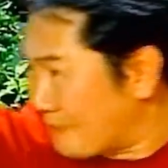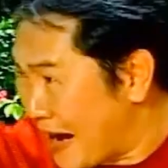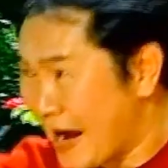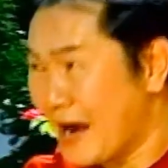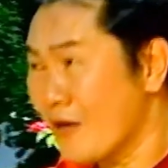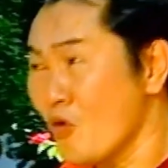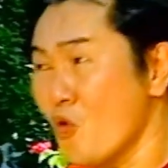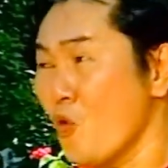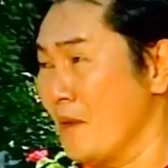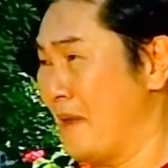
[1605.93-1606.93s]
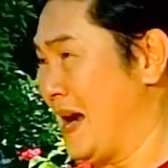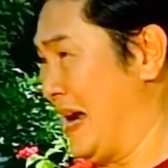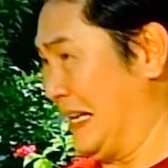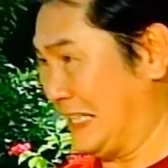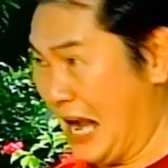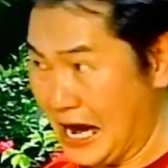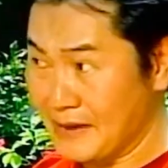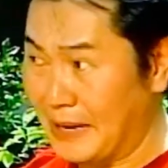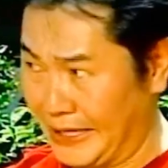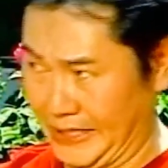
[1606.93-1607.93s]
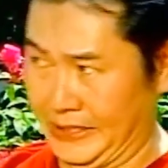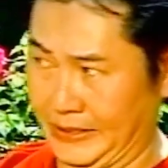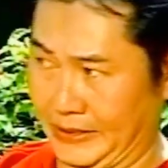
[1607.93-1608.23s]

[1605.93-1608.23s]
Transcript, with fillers: áp đảo bà xã mày.